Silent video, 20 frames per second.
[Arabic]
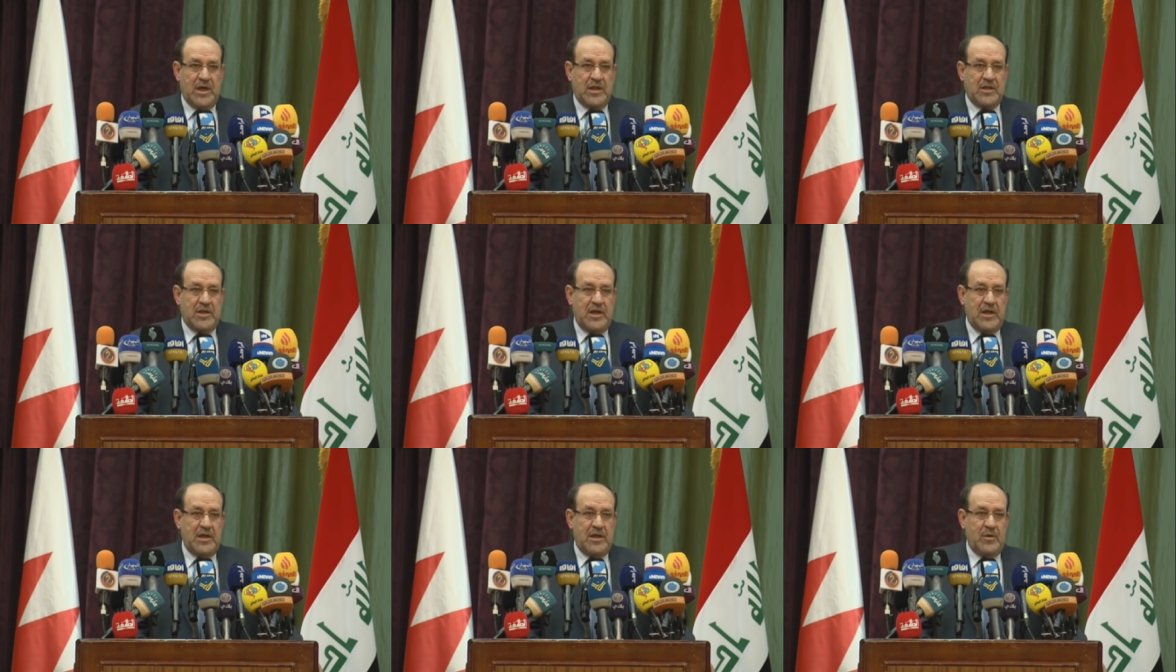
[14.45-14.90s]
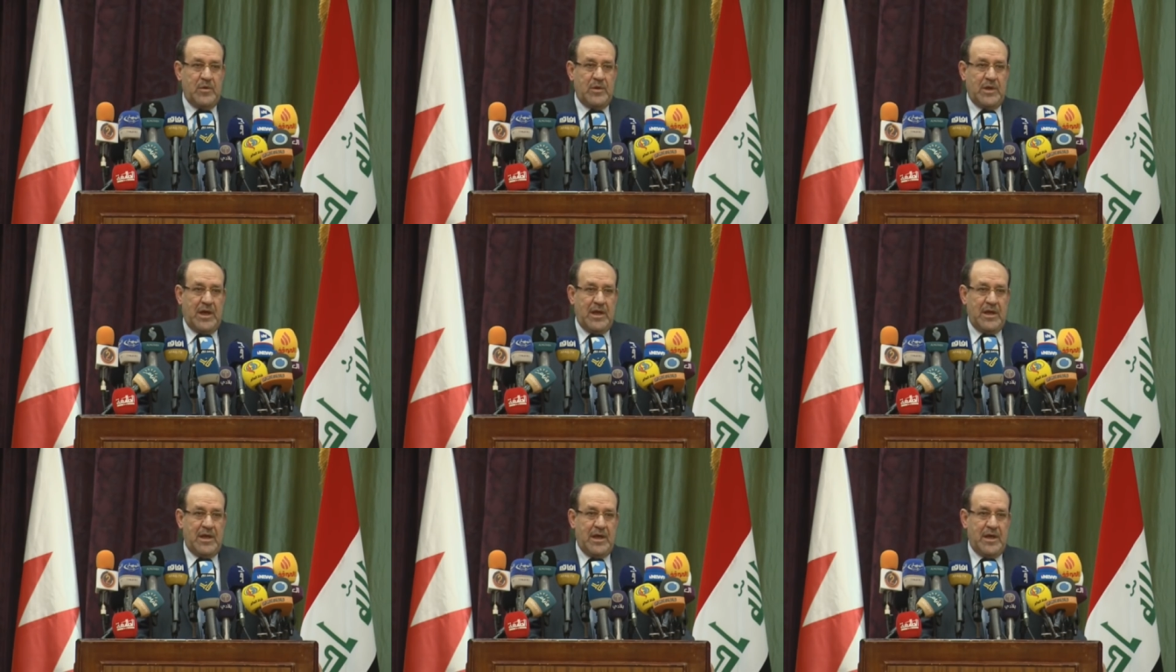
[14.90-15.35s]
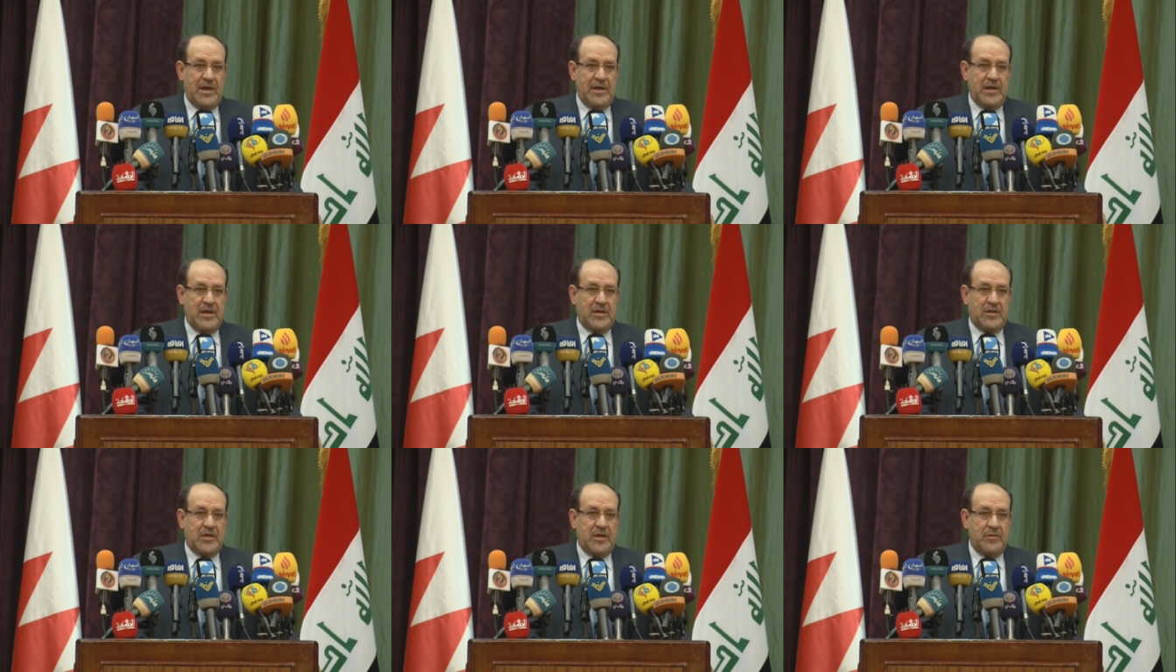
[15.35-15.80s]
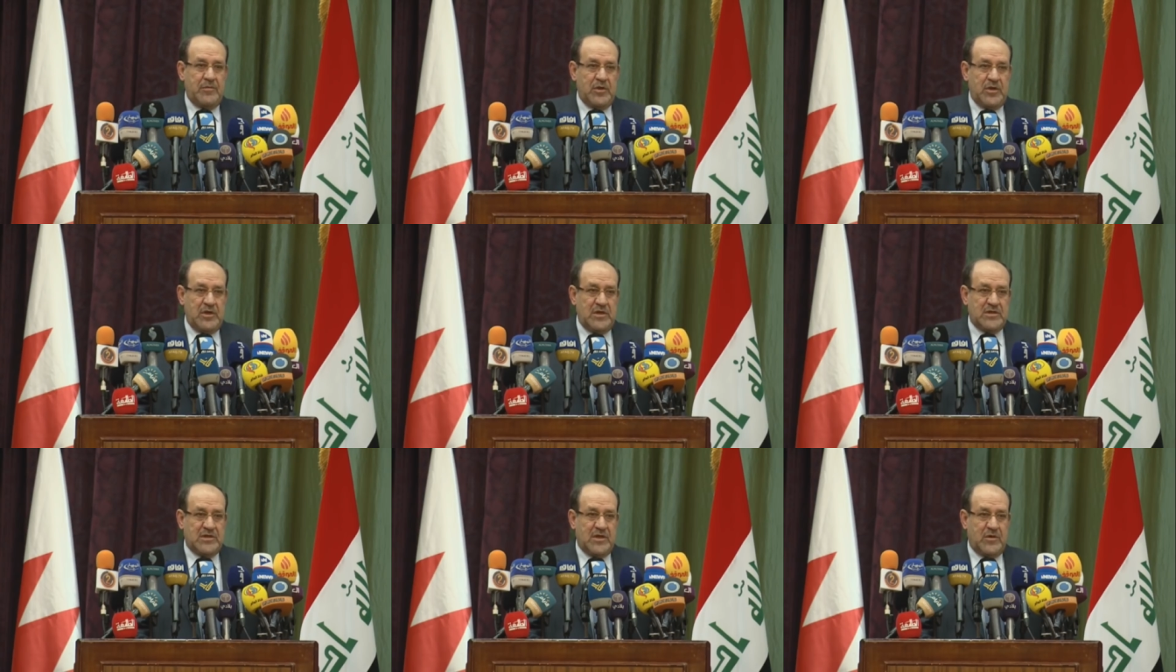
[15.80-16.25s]
دليل على أن
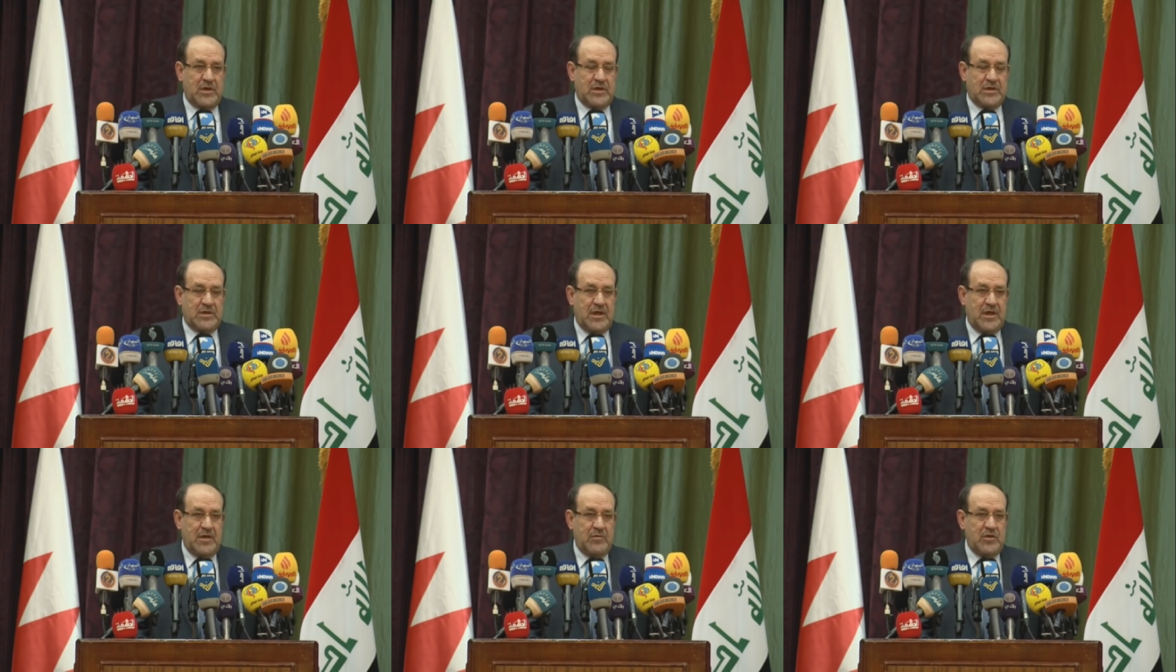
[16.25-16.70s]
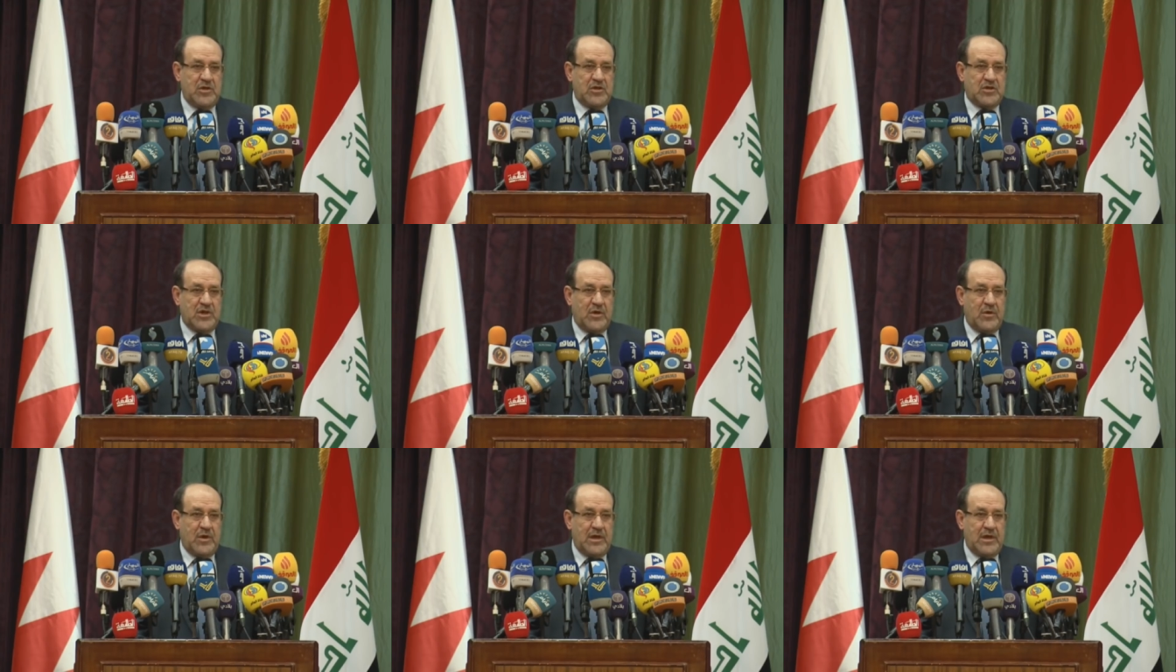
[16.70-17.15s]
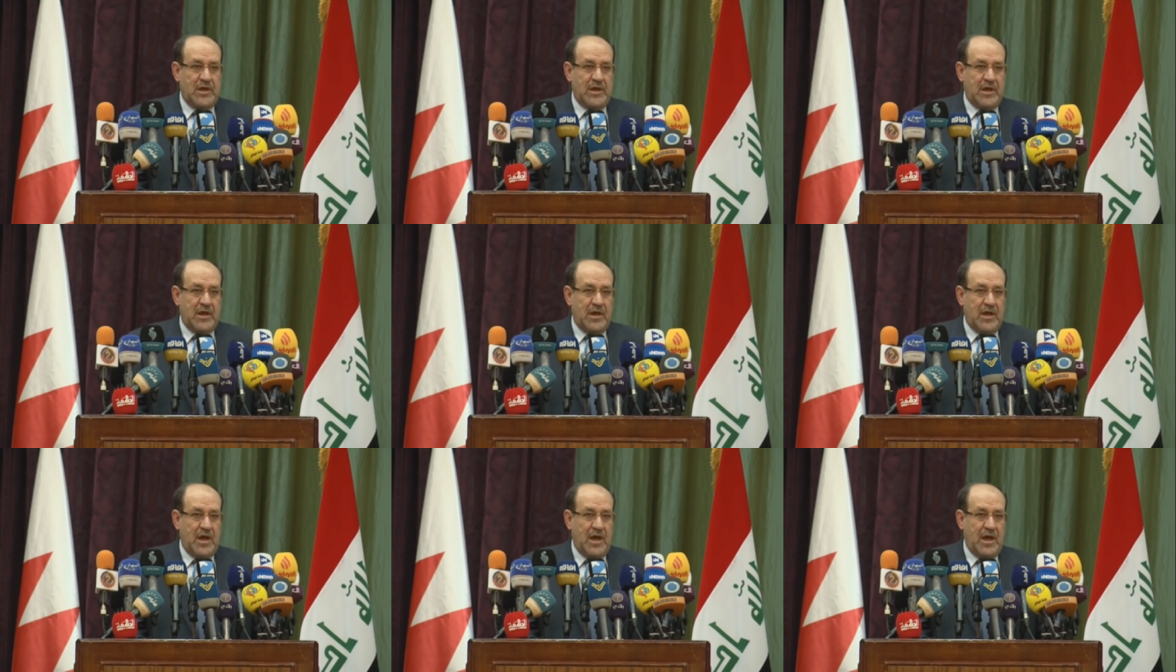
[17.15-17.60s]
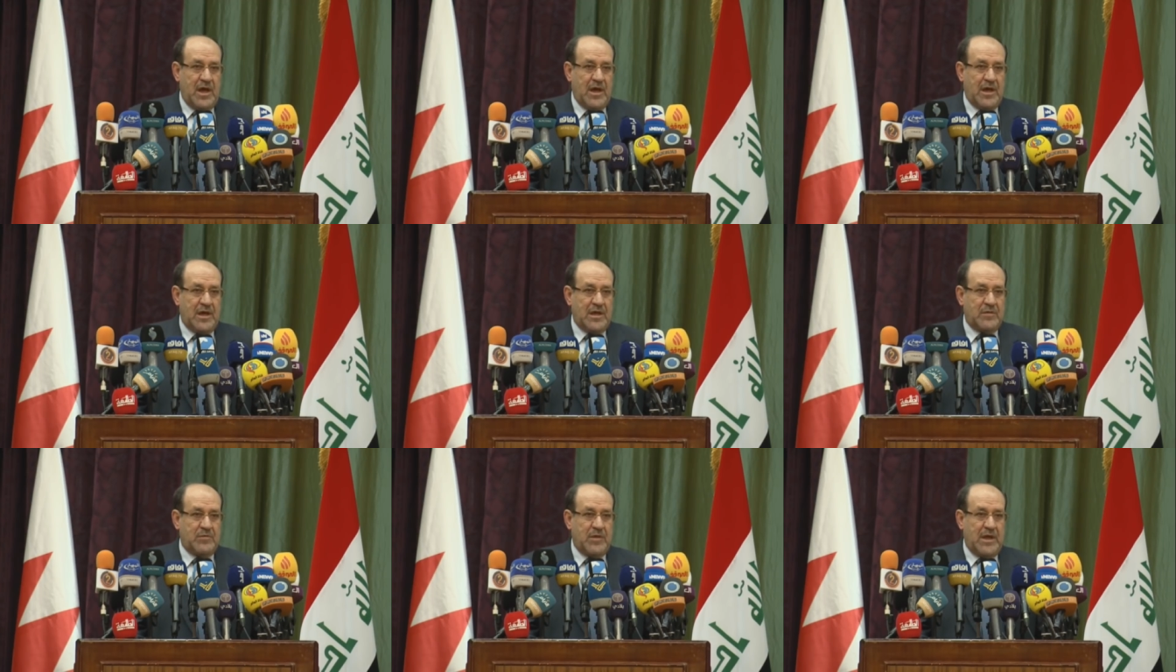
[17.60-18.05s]
التمييز والتهميش والإلغاء
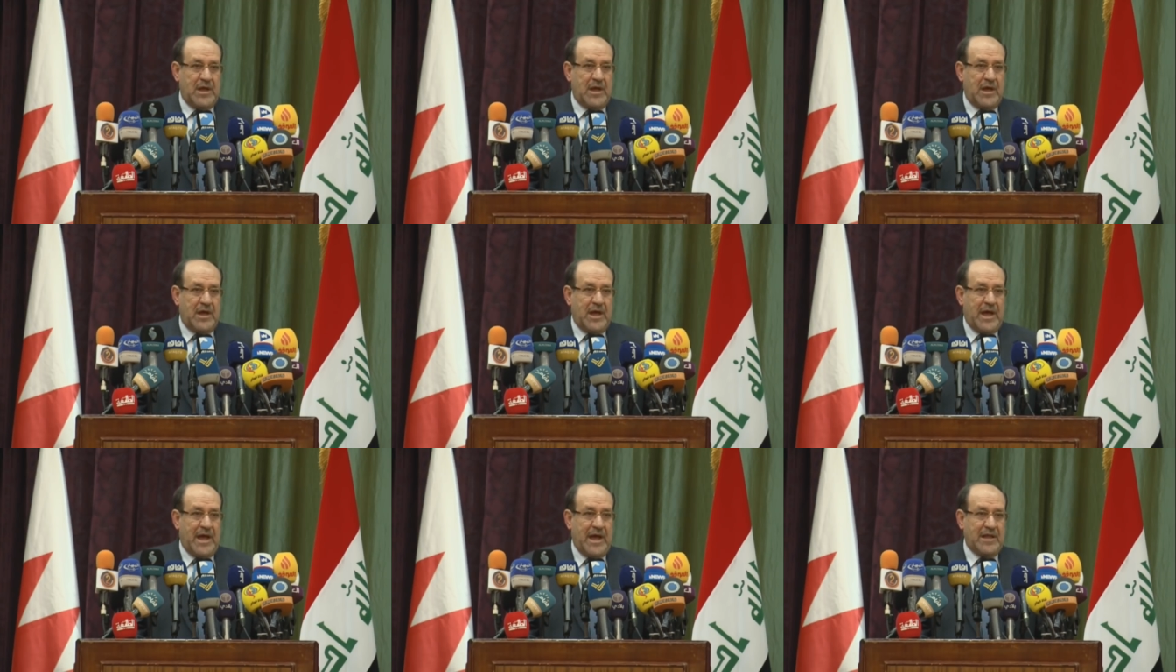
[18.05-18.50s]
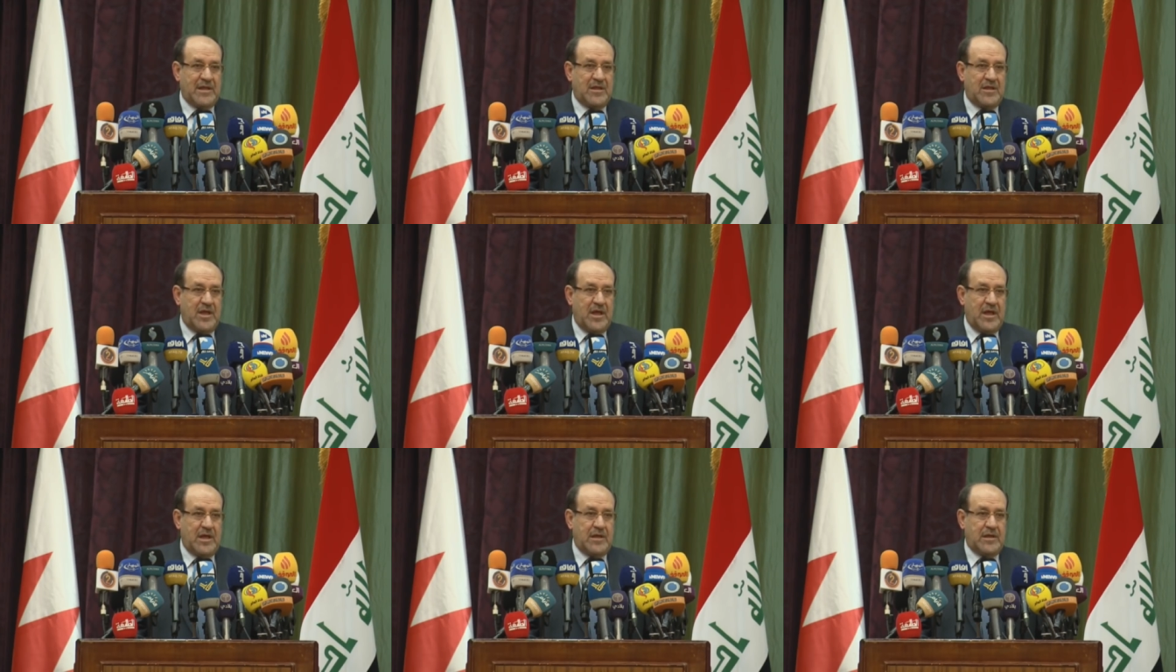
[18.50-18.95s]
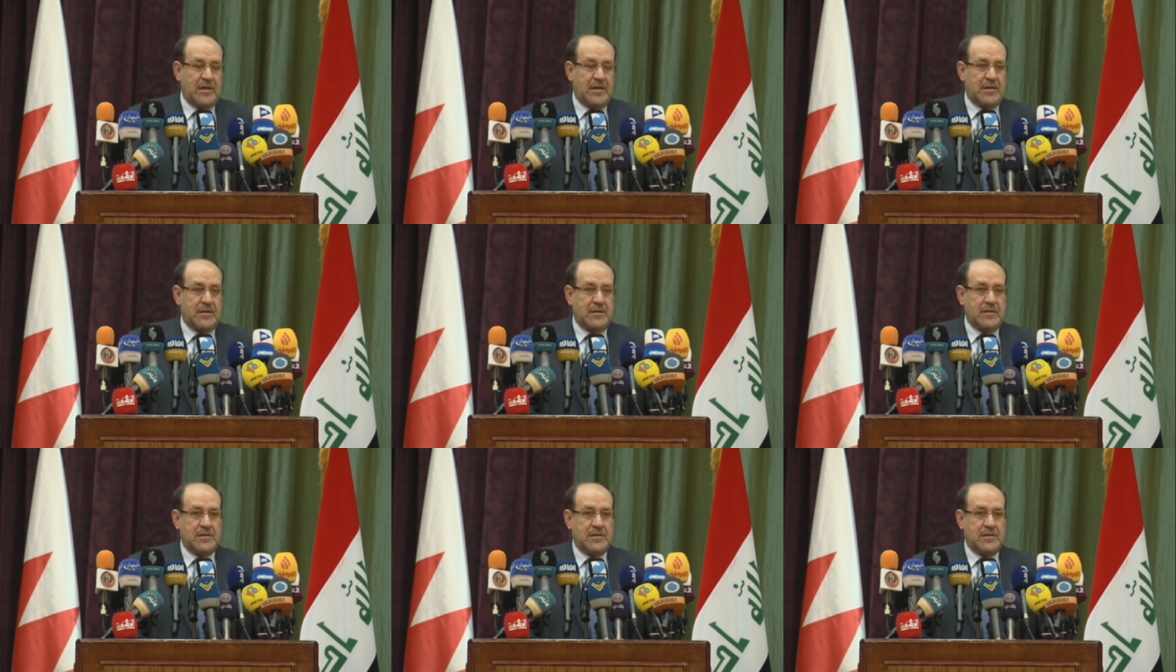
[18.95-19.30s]
قد بلغ حدا